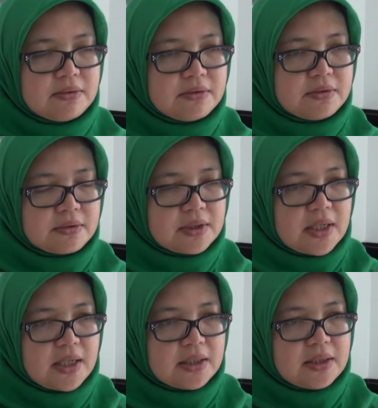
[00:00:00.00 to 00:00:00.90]
untuk
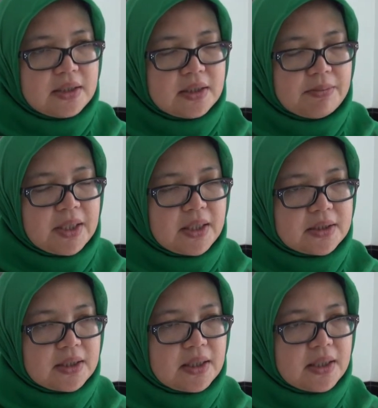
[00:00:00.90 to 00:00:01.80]
dari
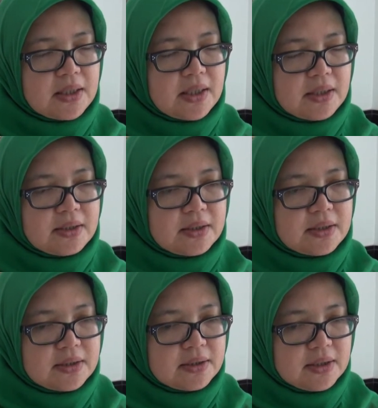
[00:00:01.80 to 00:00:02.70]
Kemenaknya kan ada
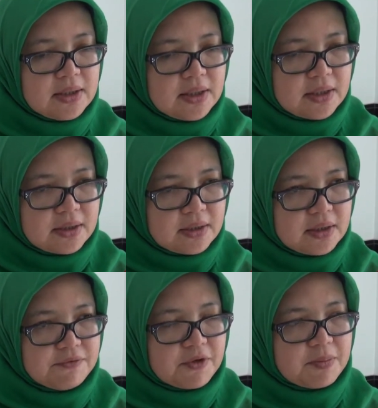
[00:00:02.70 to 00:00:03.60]
eh, eh,
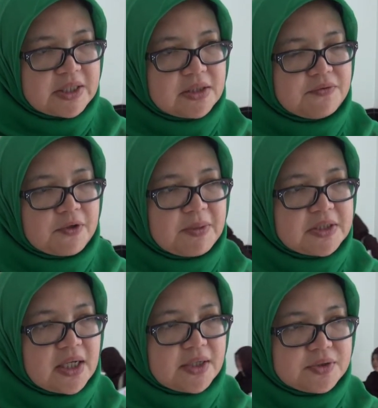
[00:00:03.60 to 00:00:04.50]
informasi-informasi uh,
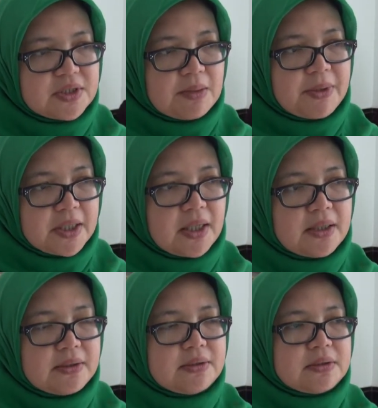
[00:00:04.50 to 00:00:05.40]
uh, yang harus disampaikan
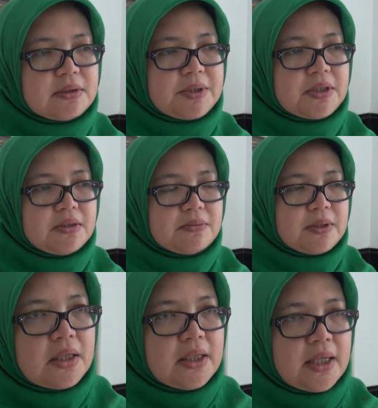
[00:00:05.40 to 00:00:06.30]
seperti itu.
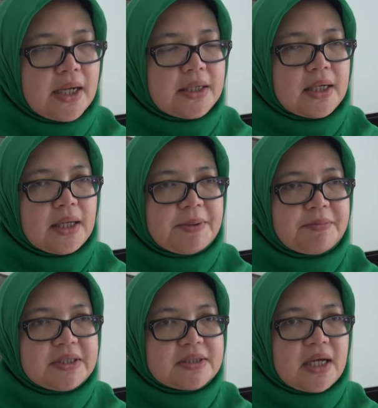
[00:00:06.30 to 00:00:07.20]
Ini adalah
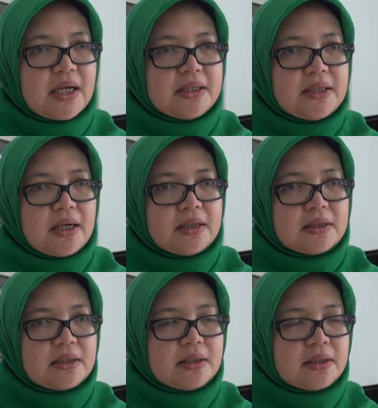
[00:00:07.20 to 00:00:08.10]
pemeriksaan
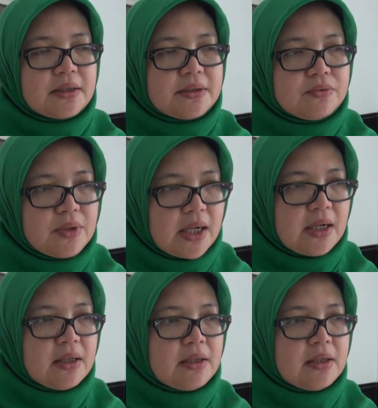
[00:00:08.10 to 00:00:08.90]
yang kedua,